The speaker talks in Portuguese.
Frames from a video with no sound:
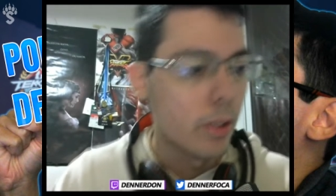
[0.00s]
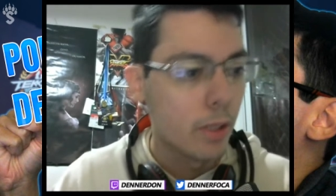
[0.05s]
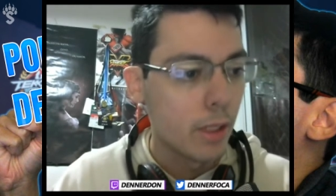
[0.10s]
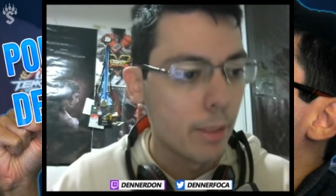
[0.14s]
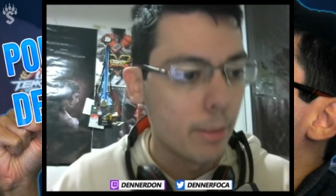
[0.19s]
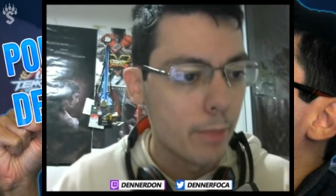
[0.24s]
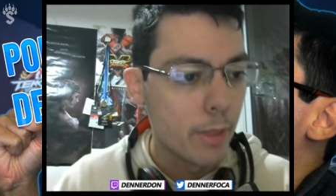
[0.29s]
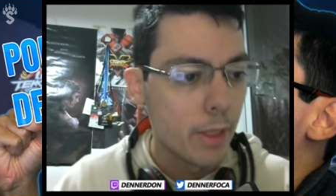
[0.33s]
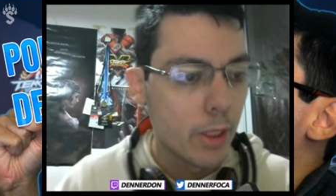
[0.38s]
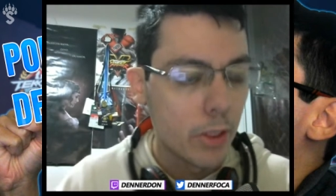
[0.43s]

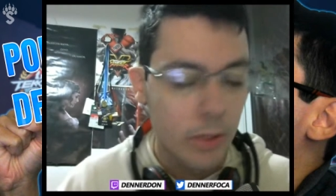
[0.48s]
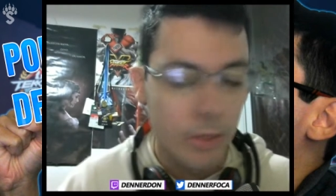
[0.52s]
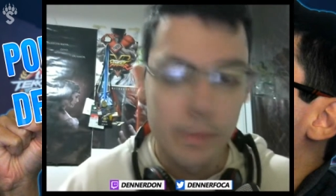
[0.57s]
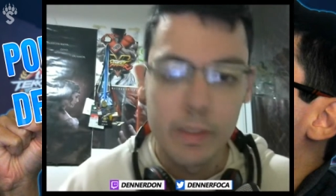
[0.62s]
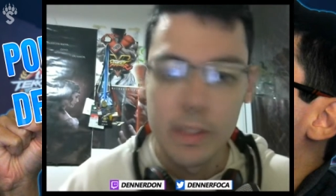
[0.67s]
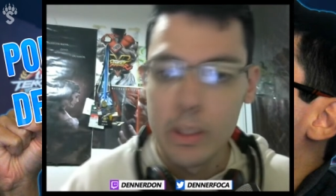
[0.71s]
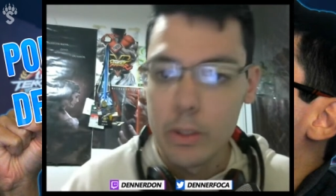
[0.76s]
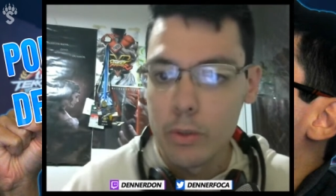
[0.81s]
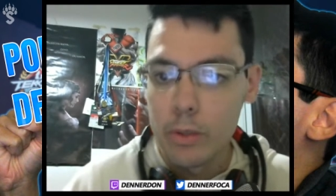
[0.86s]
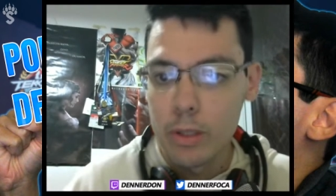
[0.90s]
ambiente já
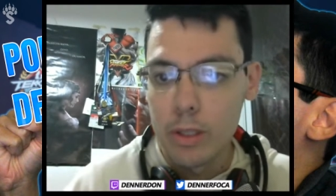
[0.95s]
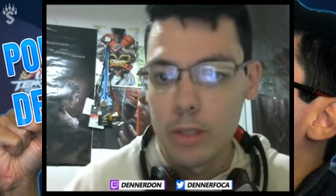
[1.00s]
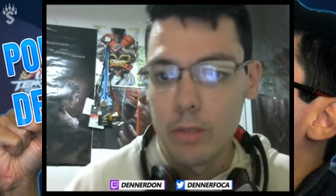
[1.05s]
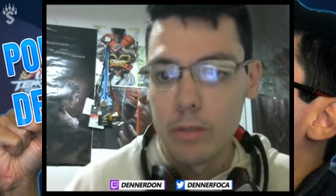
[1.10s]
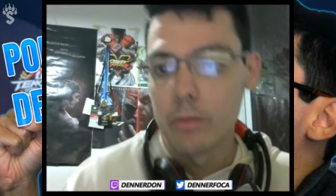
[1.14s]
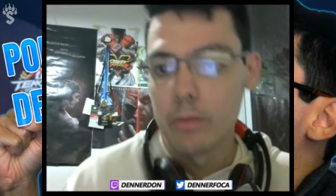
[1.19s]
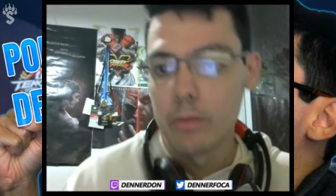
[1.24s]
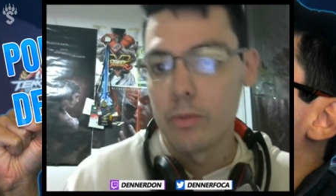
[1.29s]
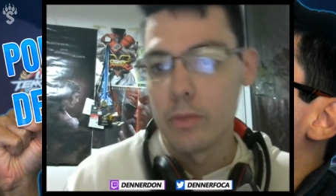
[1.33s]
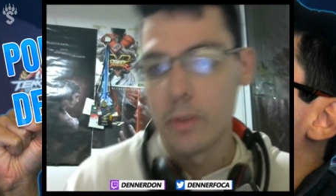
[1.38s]
falei isso aqui
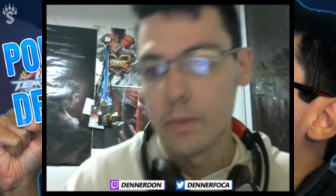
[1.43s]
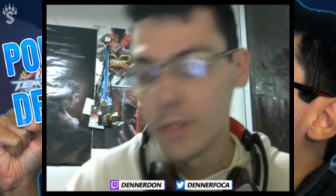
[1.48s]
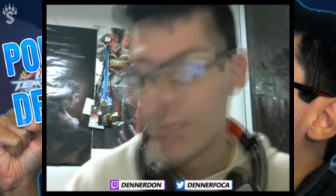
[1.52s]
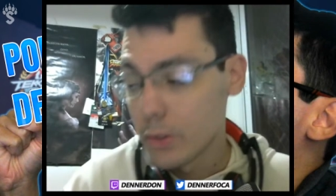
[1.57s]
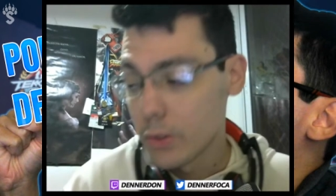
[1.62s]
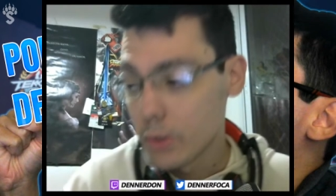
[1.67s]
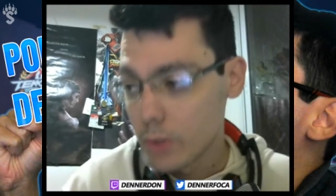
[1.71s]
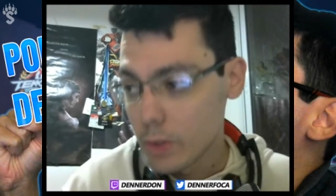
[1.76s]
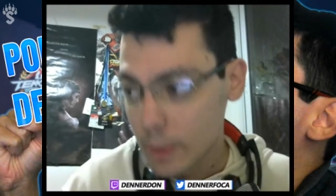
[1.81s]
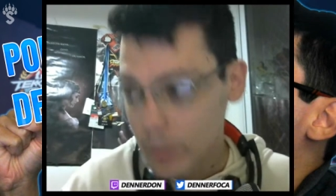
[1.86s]
em alguns
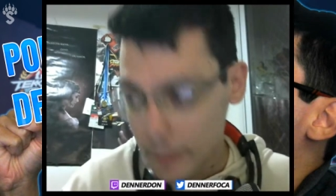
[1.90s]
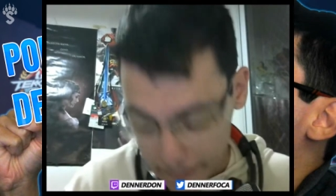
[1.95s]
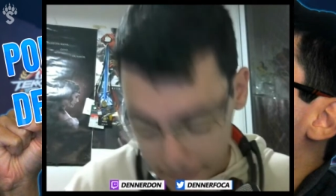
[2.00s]
vídeos